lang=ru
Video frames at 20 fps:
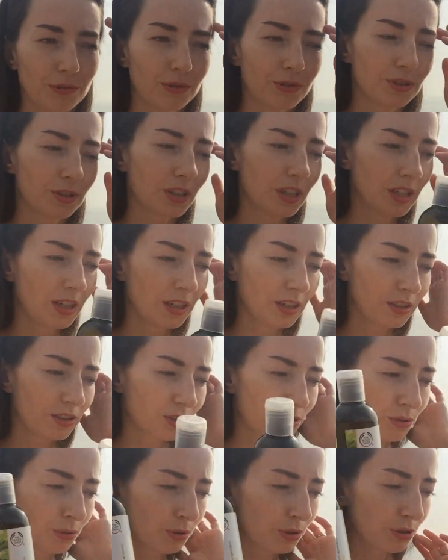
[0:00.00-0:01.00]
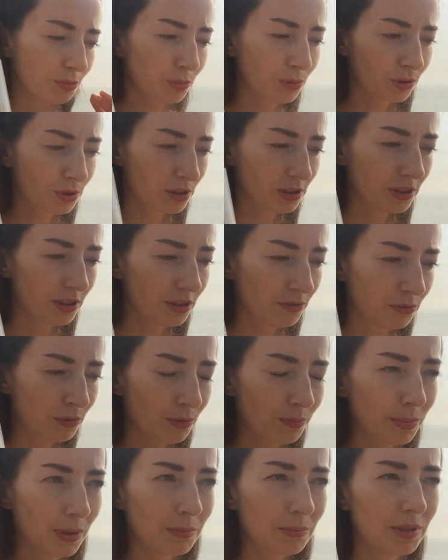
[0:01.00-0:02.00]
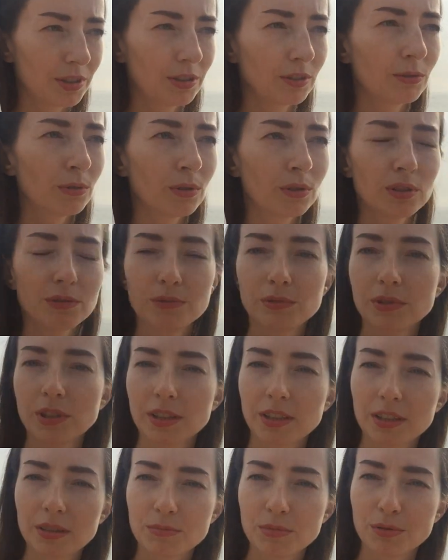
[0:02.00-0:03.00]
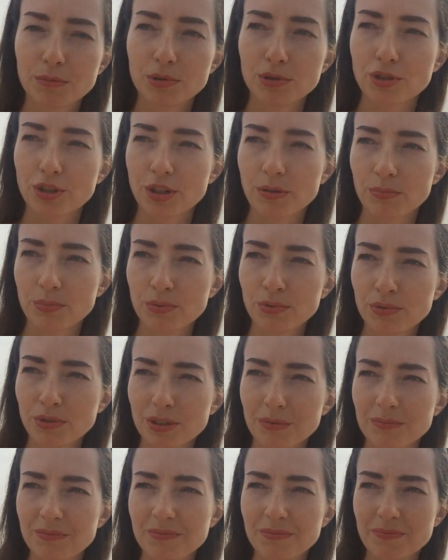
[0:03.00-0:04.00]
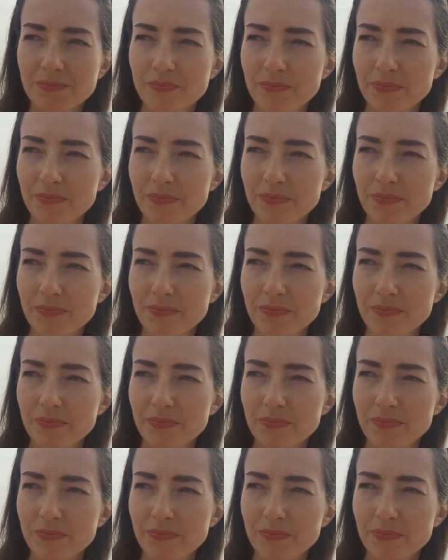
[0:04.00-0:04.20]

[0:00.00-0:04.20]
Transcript: Вот стоит после него помыть голову каким-нибудь шампунем